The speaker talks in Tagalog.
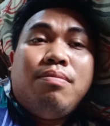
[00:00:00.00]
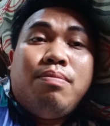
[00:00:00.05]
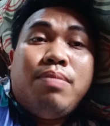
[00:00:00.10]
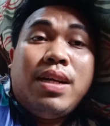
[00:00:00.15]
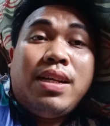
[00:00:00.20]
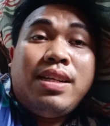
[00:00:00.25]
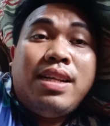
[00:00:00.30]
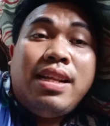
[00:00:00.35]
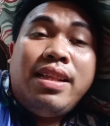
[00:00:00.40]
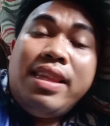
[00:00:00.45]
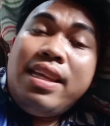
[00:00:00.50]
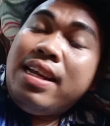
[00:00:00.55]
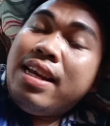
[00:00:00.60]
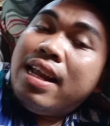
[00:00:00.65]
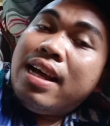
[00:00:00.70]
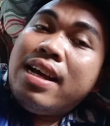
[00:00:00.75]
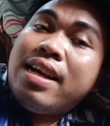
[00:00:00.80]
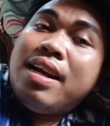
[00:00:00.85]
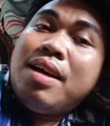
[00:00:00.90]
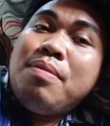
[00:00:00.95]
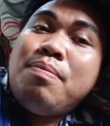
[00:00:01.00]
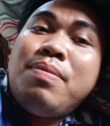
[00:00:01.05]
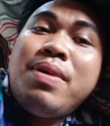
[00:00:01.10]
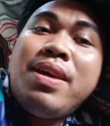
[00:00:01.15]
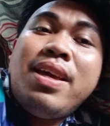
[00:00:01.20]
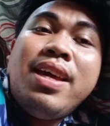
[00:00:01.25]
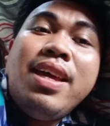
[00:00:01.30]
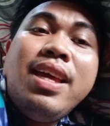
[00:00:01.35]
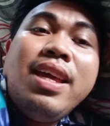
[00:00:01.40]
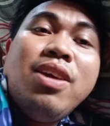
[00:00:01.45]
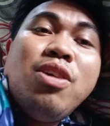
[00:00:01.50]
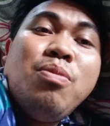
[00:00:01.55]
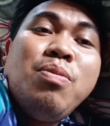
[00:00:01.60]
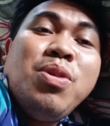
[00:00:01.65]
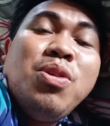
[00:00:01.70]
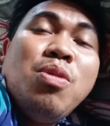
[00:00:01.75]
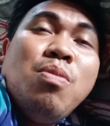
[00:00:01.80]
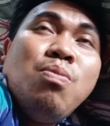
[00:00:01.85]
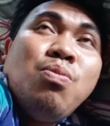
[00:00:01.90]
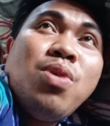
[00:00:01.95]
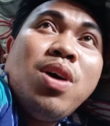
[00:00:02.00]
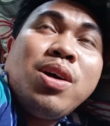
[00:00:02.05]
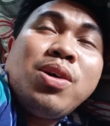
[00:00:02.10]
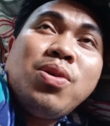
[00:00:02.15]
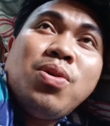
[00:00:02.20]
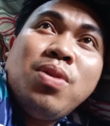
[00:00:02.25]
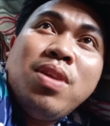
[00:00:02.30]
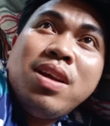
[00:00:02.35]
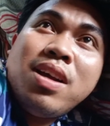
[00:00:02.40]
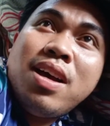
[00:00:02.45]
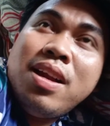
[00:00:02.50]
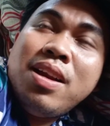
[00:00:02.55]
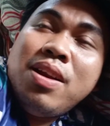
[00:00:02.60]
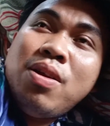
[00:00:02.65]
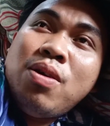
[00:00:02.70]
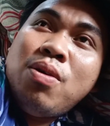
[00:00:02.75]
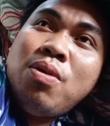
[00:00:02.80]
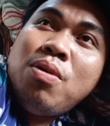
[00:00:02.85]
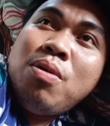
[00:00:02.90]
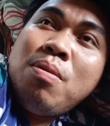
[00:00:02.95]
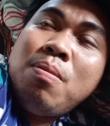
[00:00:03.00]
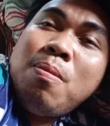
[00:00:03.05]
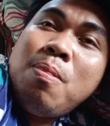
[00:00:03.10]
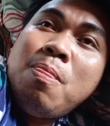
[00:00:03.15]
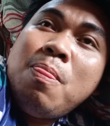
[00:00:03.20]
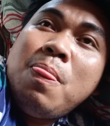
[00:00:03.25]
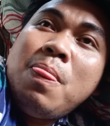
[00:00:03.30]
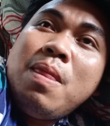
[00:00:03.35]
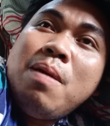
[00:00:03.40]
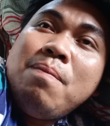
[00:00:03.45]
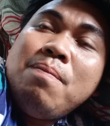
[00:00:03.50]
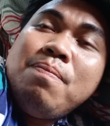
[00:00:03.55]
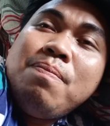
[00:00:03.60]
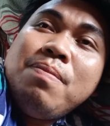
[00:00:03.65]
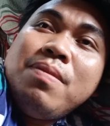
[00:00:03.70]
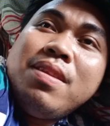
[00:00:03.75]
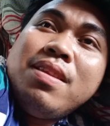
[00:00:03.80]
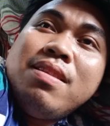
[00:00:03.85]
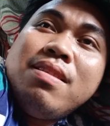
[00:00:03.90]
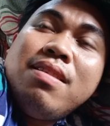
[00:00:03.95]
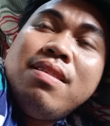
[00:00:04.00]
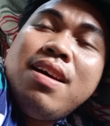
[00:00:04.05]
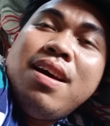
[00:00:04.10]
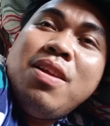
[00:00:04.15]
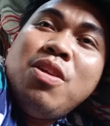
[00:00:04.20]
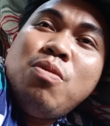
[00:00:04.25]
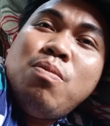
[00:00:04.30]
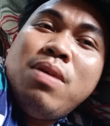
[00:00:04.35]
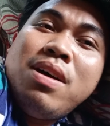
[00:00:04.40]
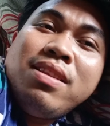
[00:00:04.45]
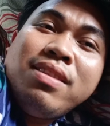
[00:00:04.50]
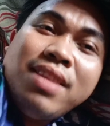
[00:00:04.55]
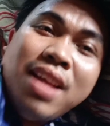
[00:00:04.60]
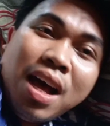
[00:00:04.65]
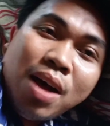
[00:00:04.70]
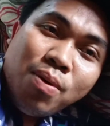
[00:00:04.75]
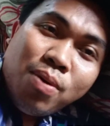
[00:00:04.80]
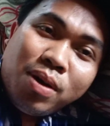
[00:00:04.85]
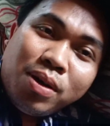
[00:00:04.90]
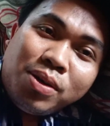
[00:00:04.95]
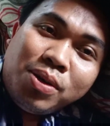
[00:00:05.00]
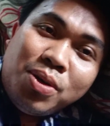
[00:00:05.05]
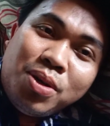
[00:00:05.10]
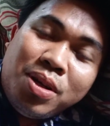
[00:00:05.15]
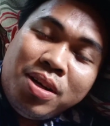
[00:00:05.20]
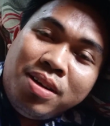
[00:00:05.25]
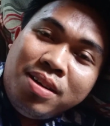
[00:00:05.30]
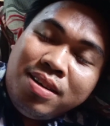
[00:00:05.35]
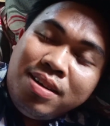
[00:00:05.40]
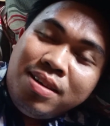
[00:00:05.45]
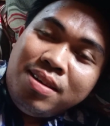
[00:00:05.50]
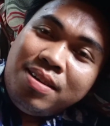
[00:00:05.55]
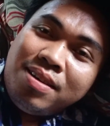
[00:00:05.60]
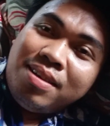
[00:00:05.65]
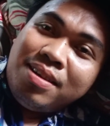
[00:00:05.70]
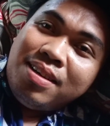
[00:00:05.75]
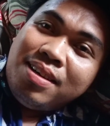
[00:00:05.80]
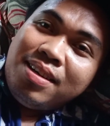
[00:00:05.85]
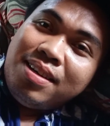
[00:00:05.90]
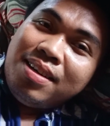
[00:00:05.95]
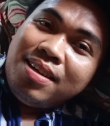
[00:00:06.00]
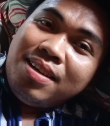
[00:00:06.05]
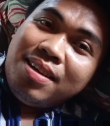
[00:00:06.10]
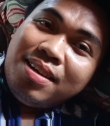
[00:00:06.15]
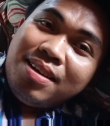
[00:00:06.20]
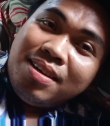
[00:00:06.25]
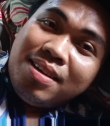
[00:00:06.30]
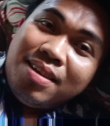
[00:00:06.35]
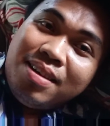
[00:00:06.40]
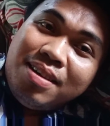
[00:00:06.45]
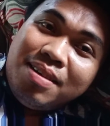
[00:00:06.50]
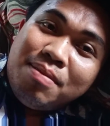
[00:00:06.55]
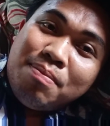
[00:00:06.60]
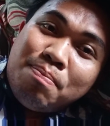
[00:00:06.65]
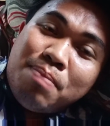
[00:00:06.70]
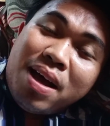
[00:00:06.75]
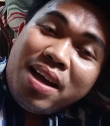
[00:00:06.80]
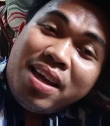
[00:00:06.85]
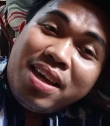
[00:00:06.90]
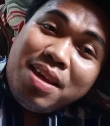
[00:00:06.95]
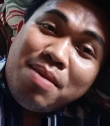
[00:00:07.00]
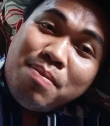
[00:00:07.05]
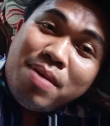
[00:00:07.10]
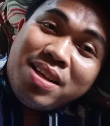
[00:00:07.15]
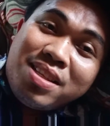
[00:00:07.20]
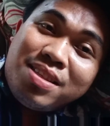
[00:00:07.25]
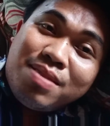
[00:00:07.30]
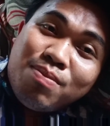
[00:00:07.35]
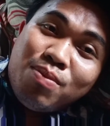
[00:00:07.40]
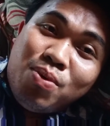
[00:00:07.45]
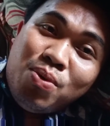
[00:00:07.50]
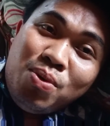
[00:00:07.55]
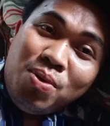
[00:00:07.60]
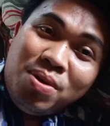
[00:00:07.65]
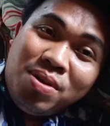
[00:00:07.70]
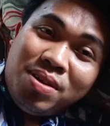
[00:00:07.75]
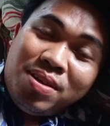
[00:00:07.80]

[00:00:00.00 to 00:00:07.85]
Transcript: pagdating ng gabi uminom po ako ng ano ano bang tawag nun panghimas mo